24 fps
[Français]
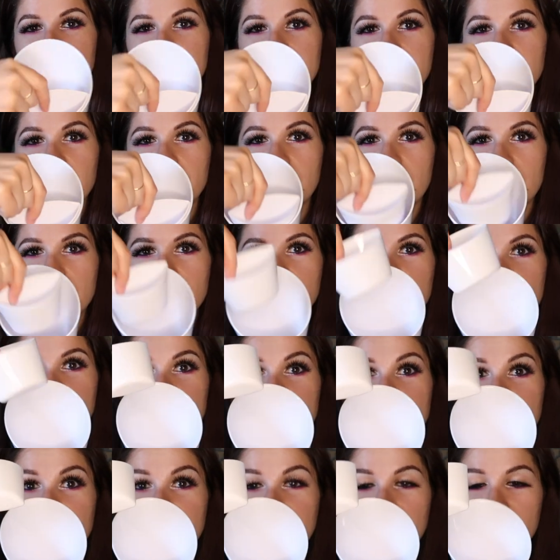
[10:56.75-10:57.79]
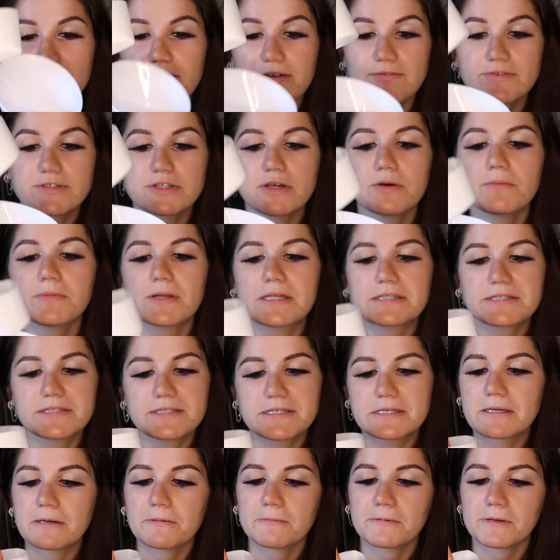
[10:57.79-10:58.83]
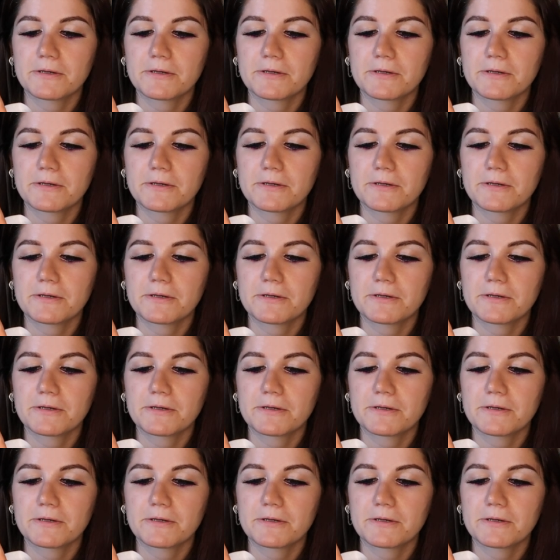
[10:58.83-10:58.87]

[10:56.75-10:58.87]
petit pot à sauce et il s'enlève sans plastique hein,